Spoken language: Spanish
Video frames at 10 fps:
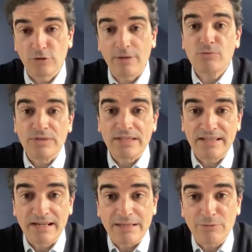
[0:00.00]
también
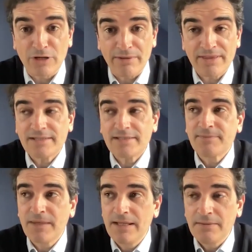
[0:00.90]
cuentas en el libro que a
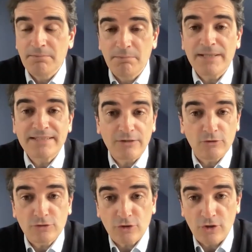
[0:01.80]
veces más que
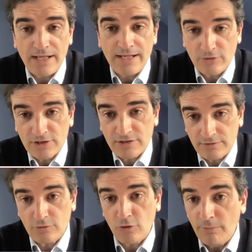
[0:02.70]
controlar, ¿no?
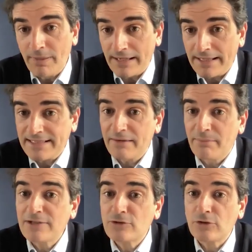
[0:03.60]
Es conversar
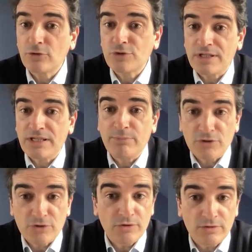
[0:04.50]
más con tus
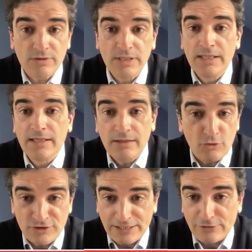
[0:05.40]
equipos, ¿no? No,
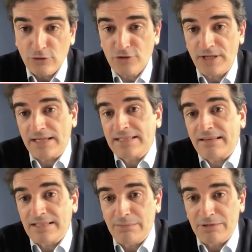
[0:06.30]
los datos los tienes
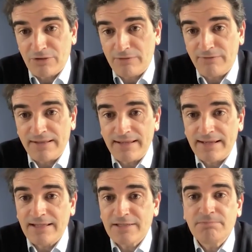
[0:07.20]
accesibles, no hace falta
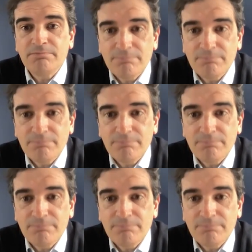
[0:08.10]
que les